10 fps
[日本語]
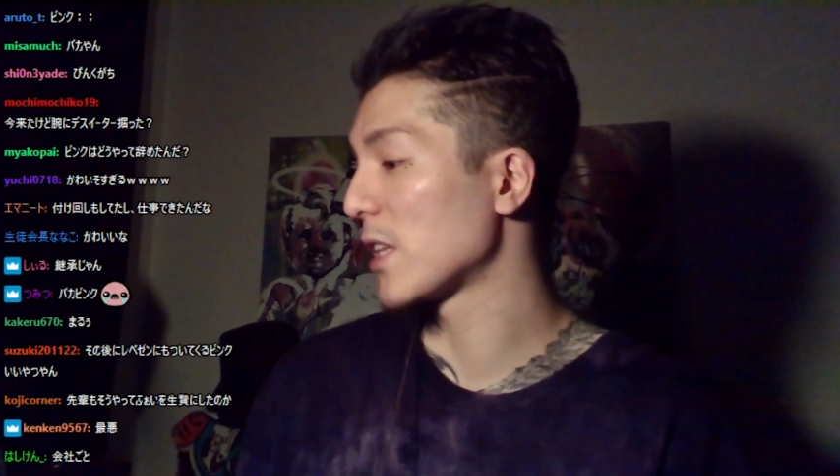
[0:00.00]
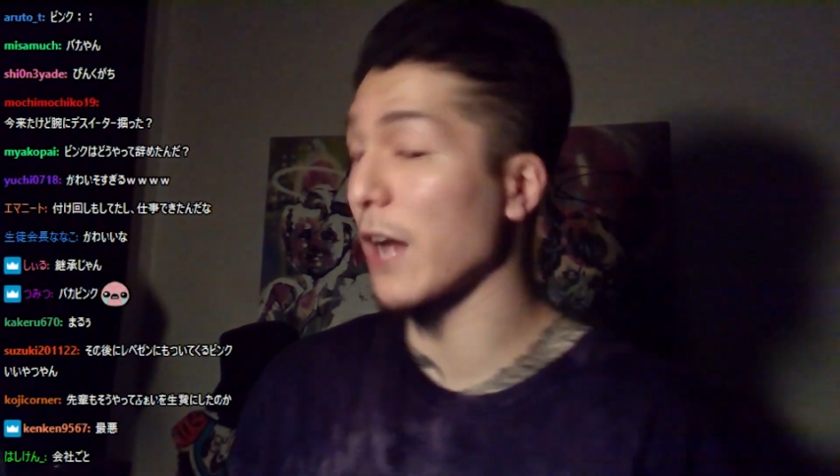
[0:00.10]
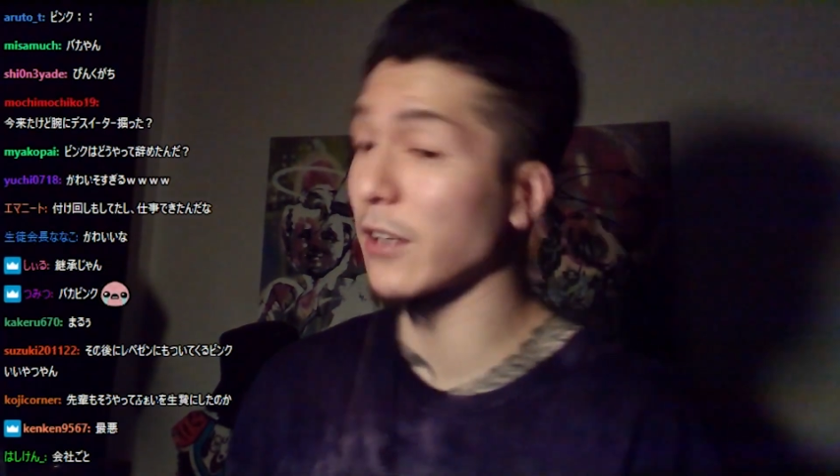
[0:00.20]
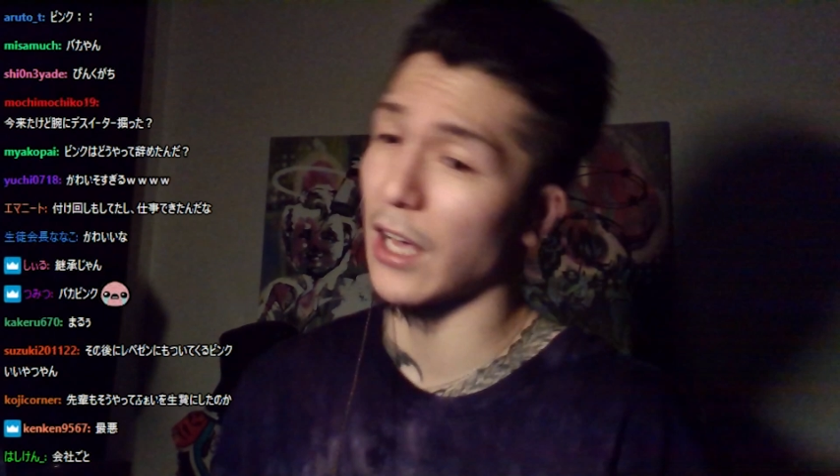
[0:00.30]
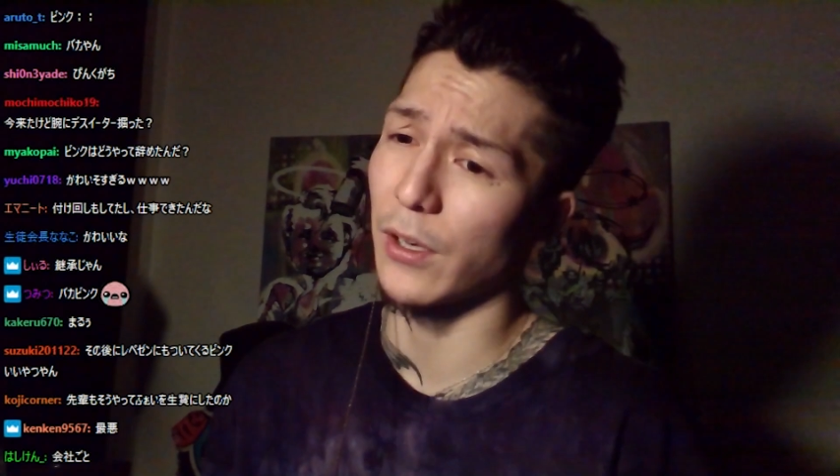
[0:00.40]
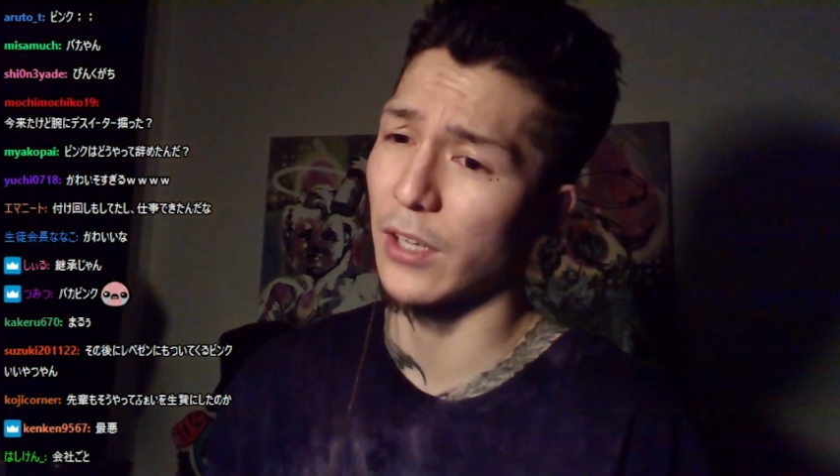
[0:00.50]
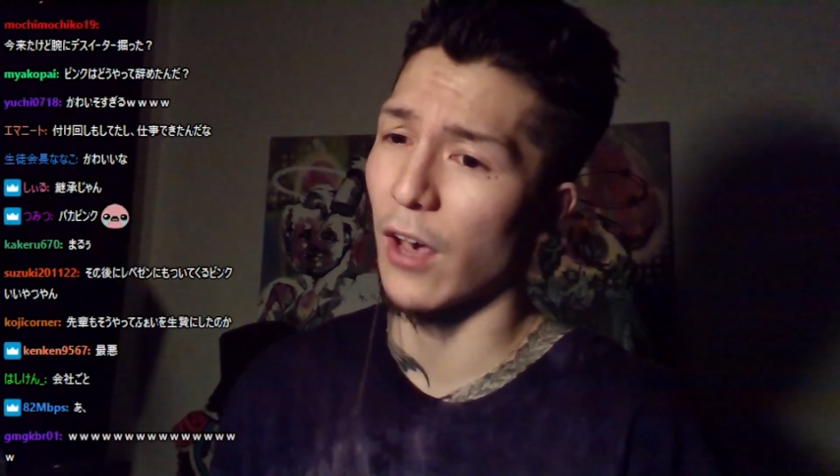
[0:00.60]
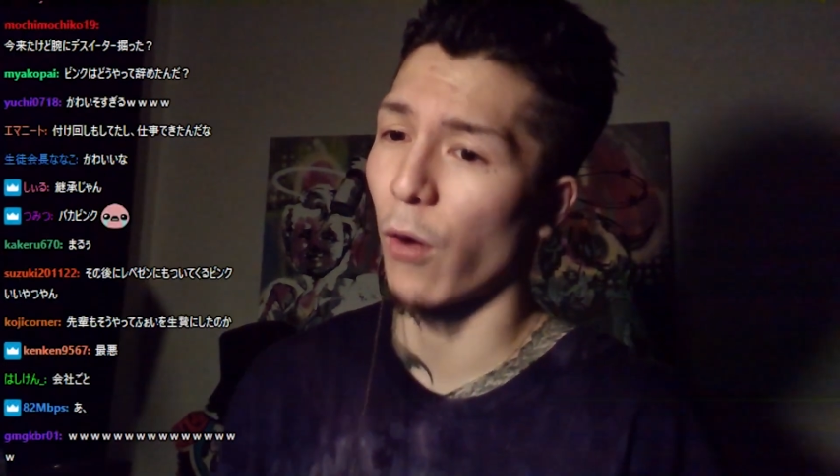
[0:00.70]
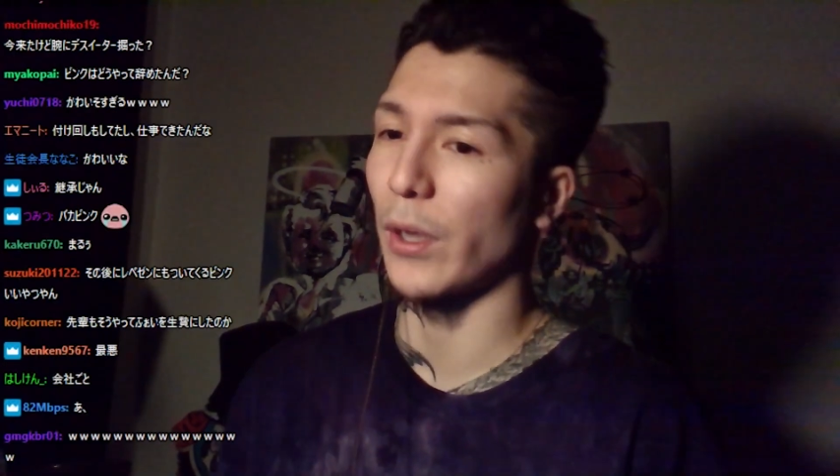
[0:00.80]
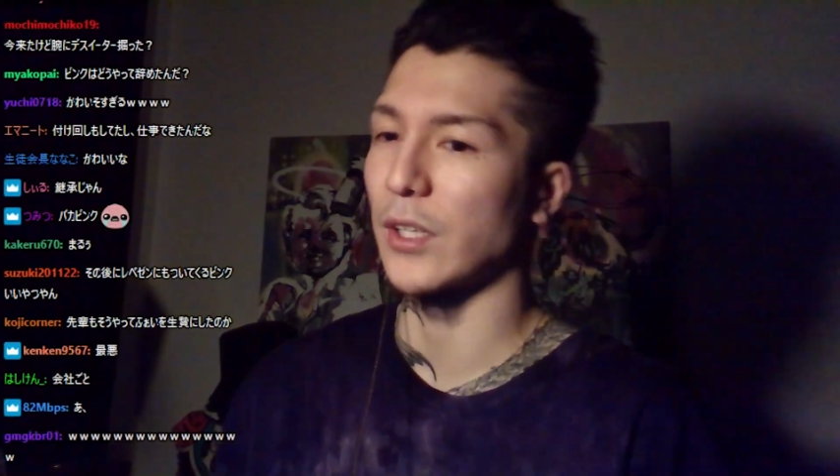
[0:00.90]
に入るタイミング
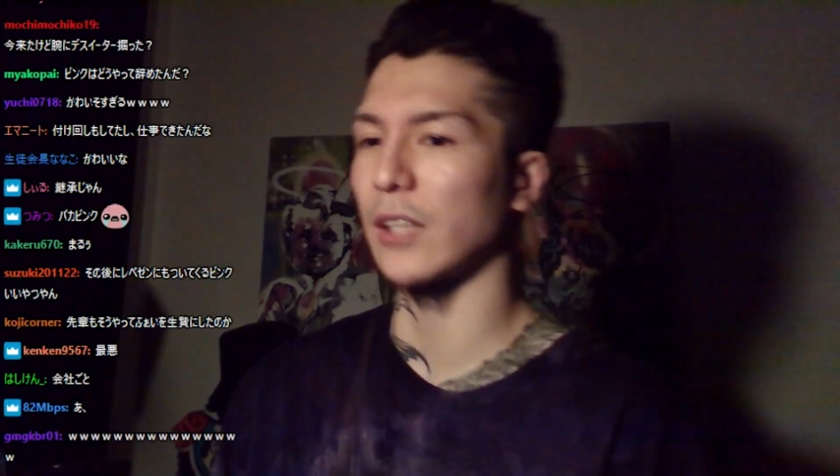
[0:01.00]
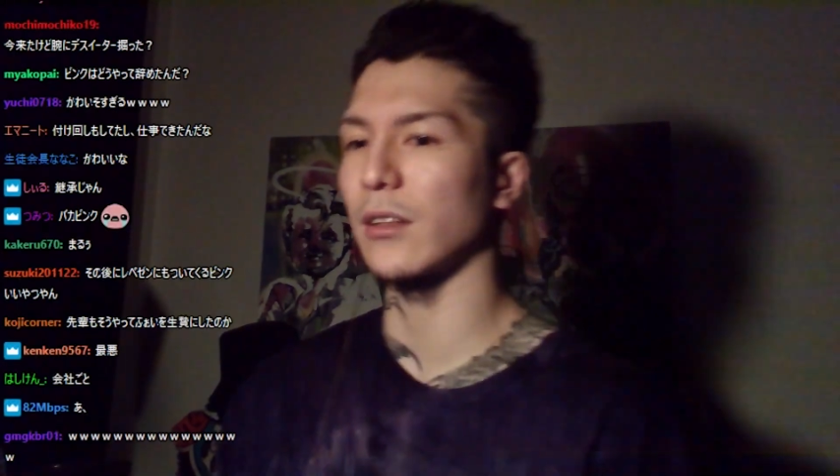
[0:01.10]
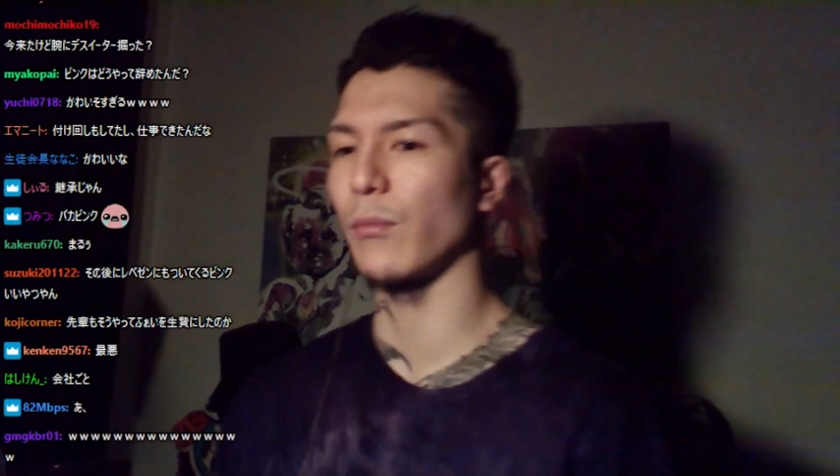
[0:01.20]
で、お前ぜ、